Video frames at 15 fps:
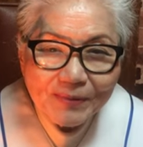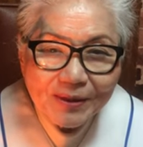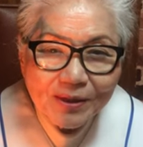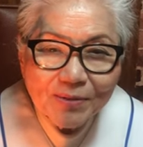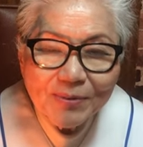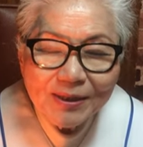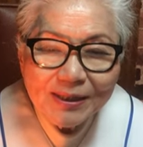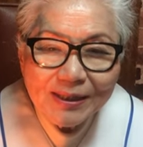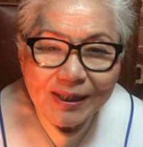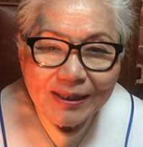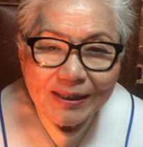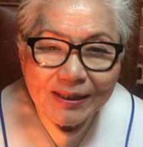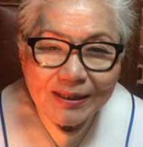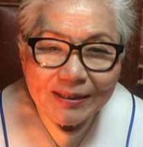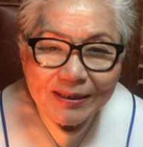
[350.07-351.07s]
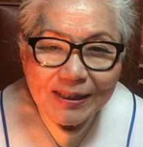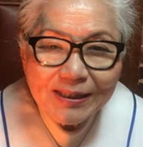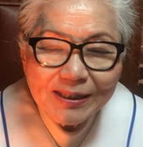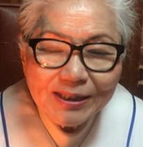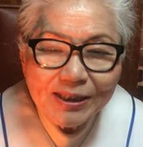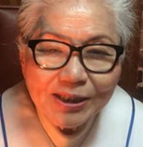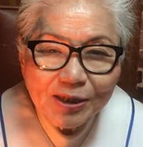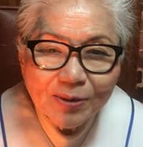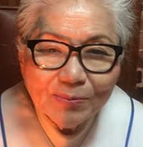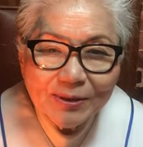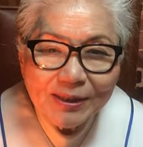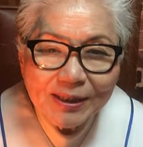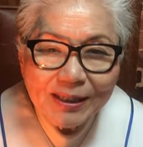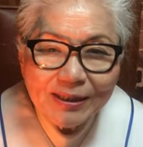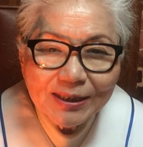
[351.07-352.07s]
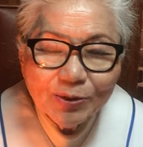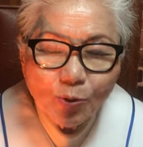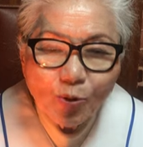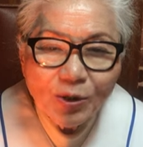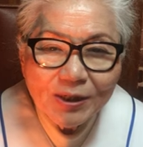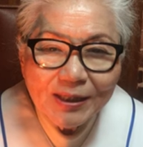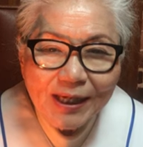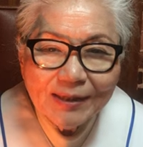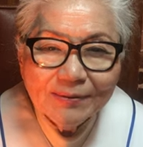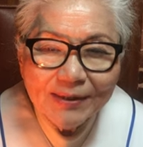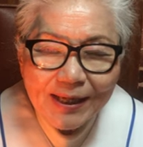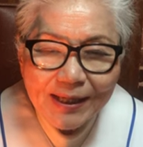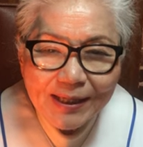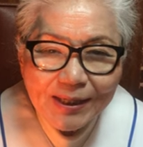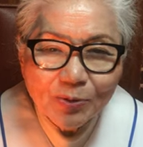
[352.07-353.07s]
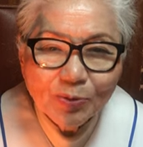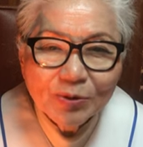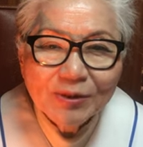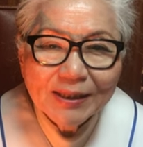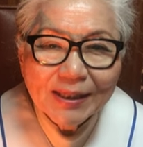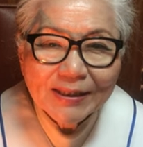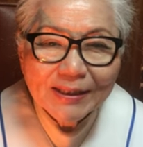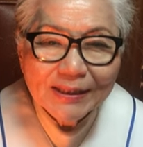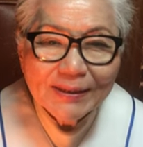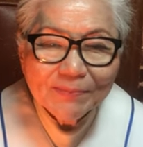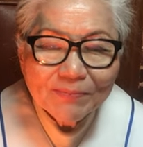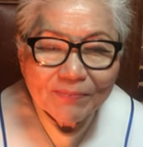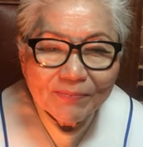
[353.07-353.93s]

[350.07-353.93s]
어머니가 자기 친정 어머니가 그 노인이 한 대로 그 딸이